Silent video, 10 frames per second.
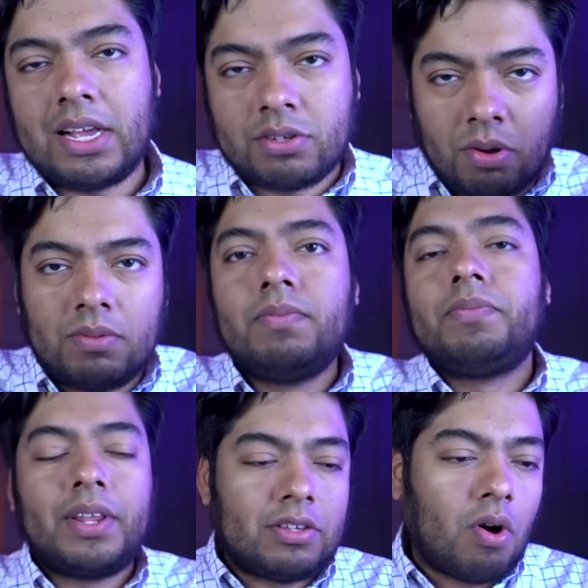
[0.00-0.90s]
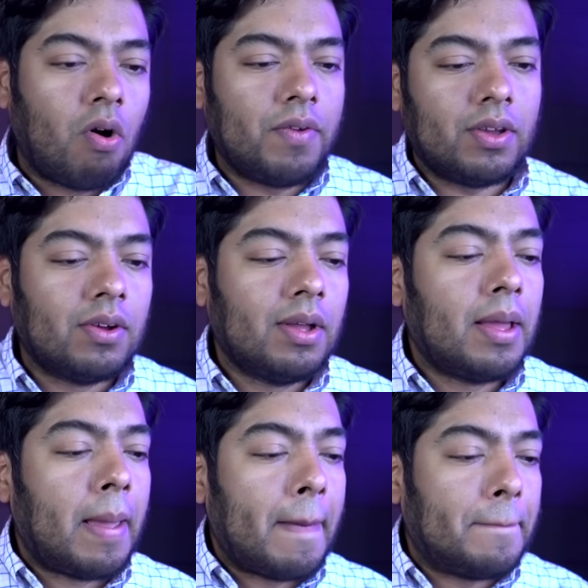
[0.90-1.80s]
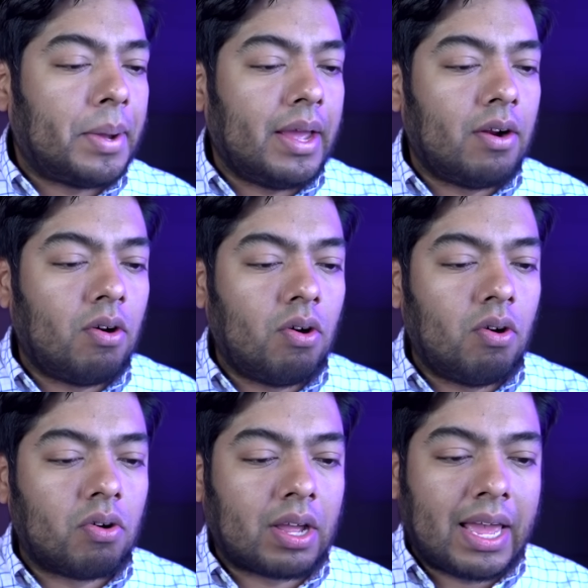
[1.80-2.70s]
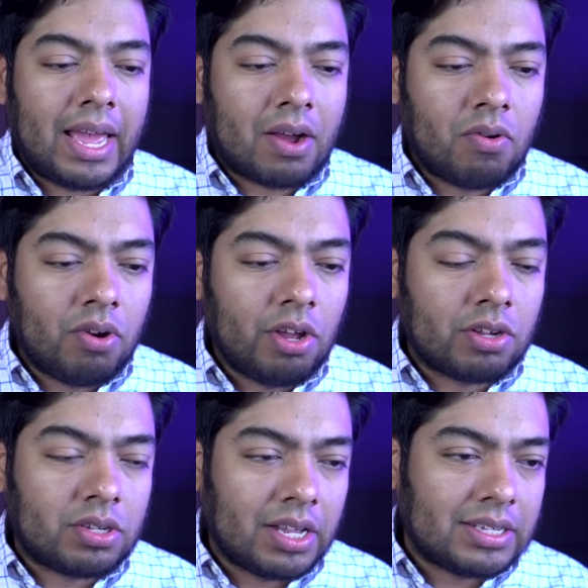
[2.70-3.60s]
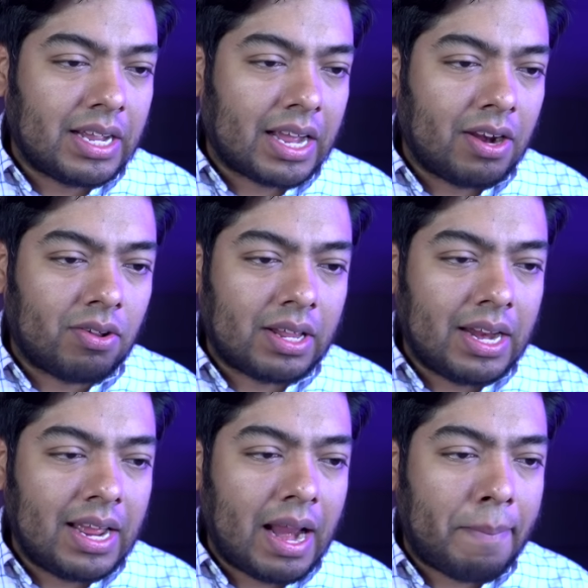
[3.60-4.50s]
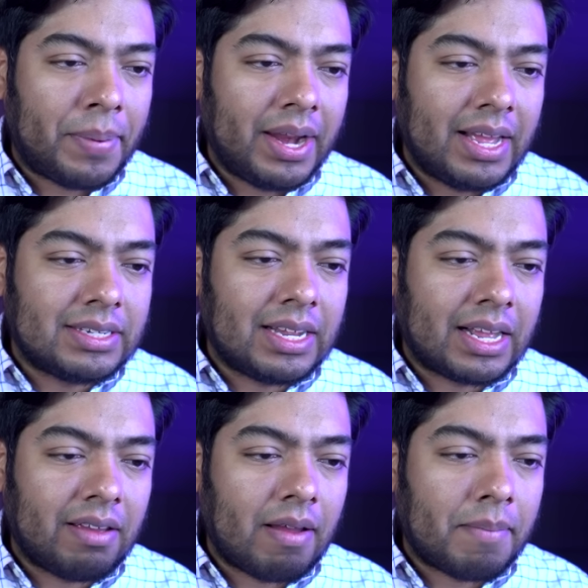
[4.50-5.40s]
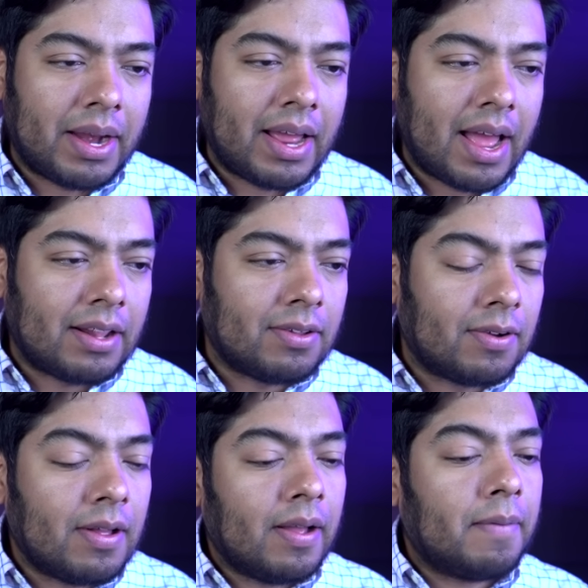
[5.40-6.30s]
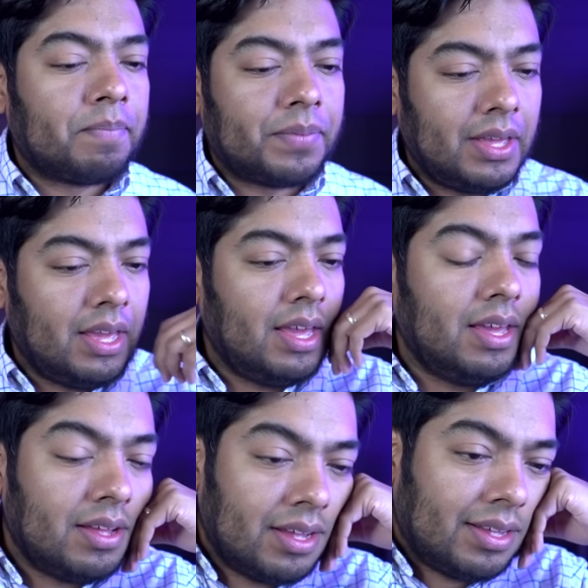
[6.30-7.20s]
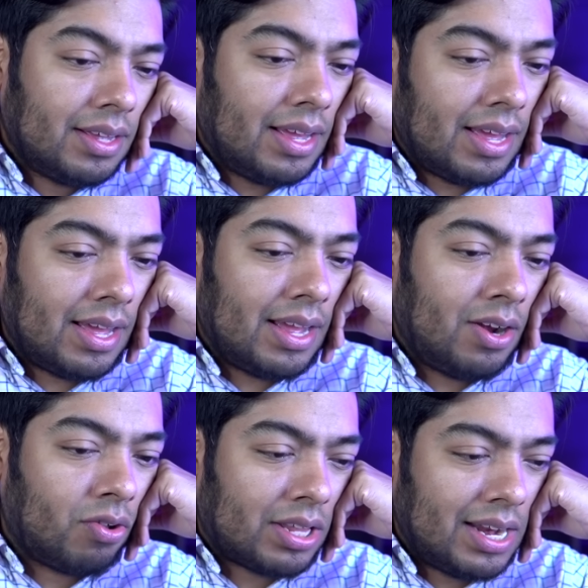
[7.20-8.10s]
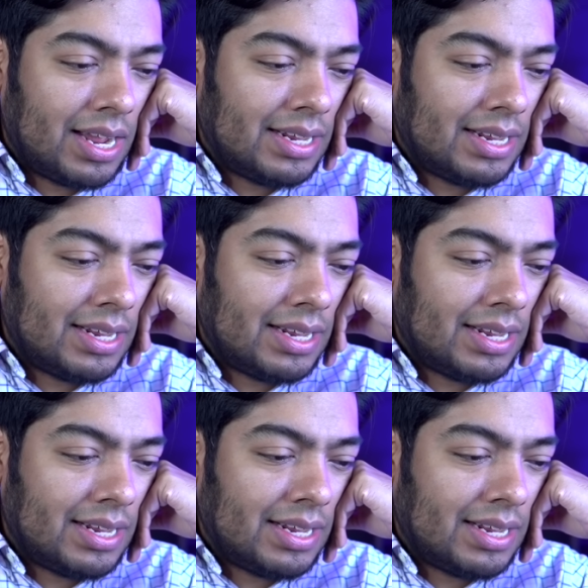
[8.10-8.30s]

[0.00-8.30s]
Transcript: eso es obvio. Pero qué curioso es de que no tenía la experiencia el que iba manejando y eh, no tenía